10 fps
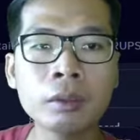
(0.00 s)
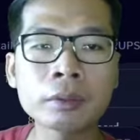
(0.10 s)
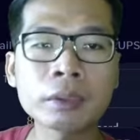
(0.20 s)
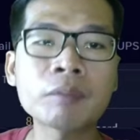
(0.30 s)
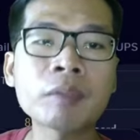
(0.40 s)

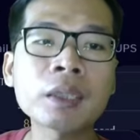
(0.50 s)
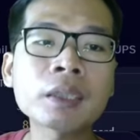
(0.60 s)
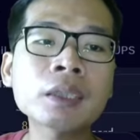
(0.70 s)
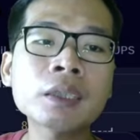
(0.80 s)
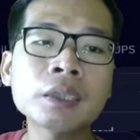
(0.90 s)
Selamat
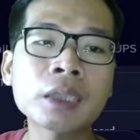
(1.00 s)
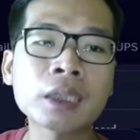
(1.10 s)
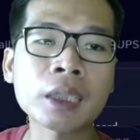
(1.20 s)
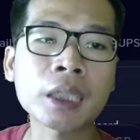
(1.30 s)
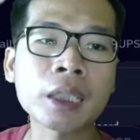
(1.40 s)
datang di
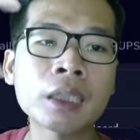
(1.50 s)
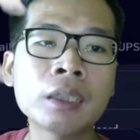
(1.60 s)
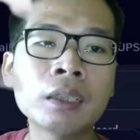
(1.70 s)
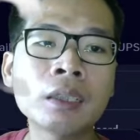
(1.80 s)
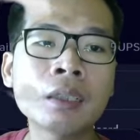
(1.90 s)
channel saya.
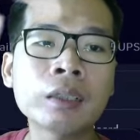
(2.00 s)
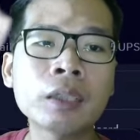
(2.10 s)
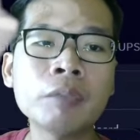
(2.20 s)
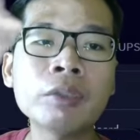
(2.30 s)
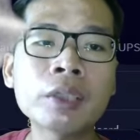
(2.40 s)

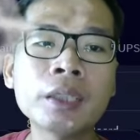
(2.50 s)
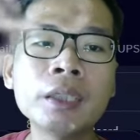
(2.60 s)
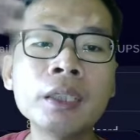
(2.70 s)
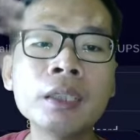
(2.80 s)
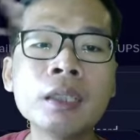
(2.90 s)
Di video kali
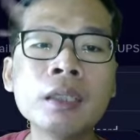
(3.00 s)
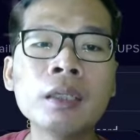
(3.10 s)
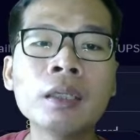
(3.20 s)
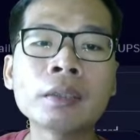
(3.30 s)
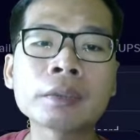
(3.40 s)
ini,
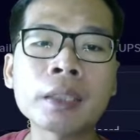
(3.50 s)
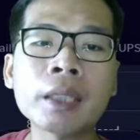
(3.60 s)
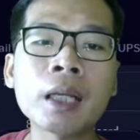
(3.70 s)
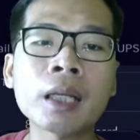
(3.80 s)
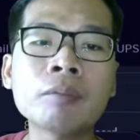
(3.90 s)

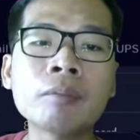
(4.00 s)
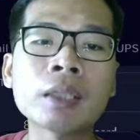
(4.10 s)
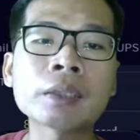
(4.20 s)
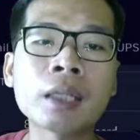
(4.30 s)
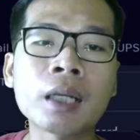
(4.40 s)
saya akan
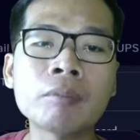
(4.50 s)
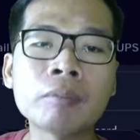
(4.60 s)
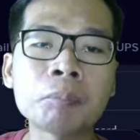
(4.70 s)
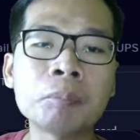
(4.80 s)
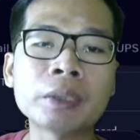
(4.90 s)
bahas hal
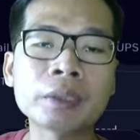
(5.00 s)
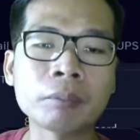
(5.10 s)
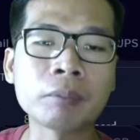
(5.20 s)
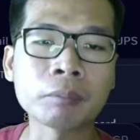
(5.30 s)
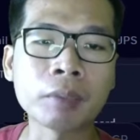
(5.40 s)
fix
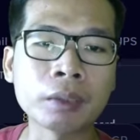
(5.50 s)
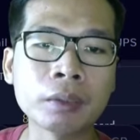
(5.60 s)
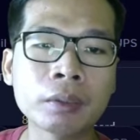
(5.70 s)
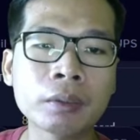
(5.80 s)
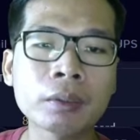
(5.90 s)
teman-teman.
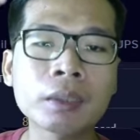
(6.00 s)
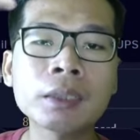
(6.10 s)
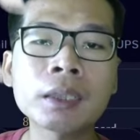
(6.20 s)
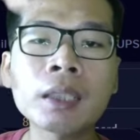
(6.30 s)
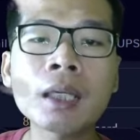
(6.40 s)

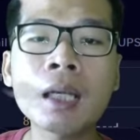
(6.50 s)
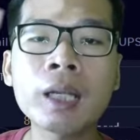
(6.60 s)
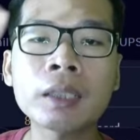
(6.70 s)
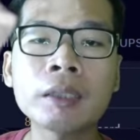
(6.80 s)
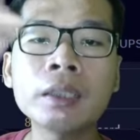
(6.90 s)
Ternyata
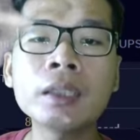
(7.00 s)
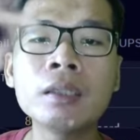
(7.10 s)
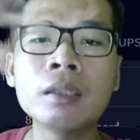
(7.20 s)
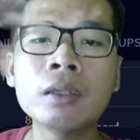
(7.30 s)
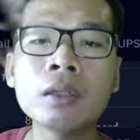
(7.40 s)
hal ini
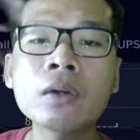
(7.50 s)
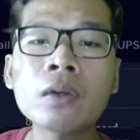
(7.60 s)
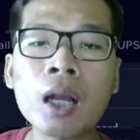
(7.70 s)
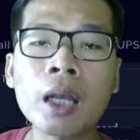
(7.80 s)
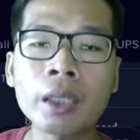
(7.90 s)
log
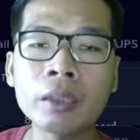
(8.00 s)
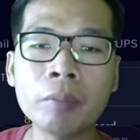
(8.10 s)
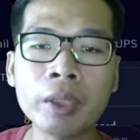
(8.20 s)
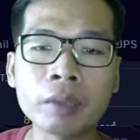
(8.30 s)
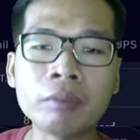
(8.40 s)

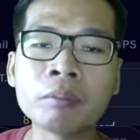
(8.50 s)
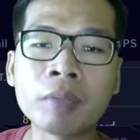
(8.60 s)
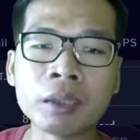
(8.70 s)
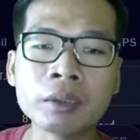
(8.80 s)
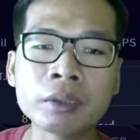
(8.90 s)
ALB
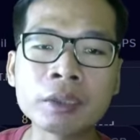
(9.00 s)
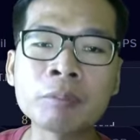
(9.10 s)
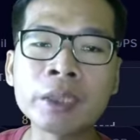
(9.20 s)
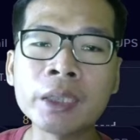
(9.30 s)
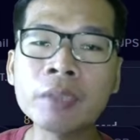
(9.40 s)
teman-teman.
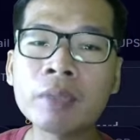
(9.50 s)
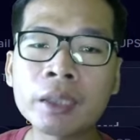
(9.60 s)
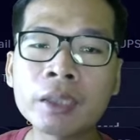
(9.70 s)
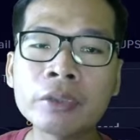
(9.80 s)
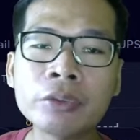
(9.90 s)
Sepertinya
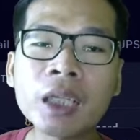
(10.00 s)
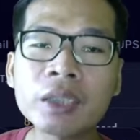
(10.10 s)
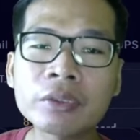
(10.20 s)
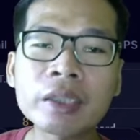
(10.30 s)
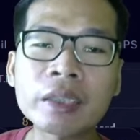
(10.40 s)
Bandar Yuda
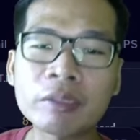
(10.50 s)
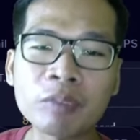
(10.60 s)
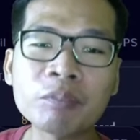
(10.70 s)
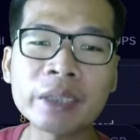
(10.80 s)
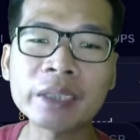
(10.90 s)
sudah take
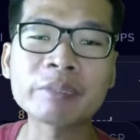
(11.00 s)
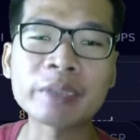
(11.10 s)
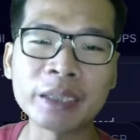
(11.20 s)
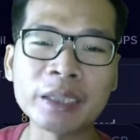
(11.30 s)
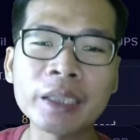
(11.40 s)
profit ya
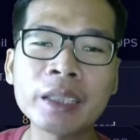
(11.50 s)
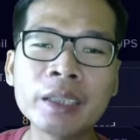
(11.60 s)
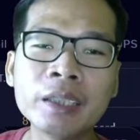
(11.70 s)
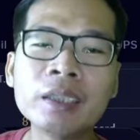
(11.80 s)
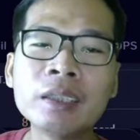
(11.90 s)
sepertinya ya.
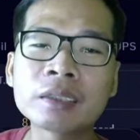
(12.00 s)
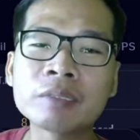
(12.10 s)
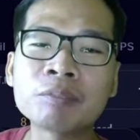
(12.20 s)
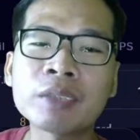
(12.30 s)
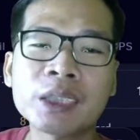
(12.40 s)

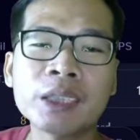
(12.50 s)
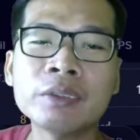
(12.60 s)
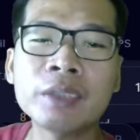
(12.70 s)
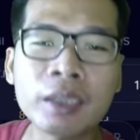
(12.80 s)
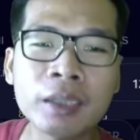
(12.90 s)
Sempat saya
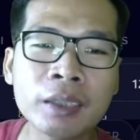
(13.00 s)
juga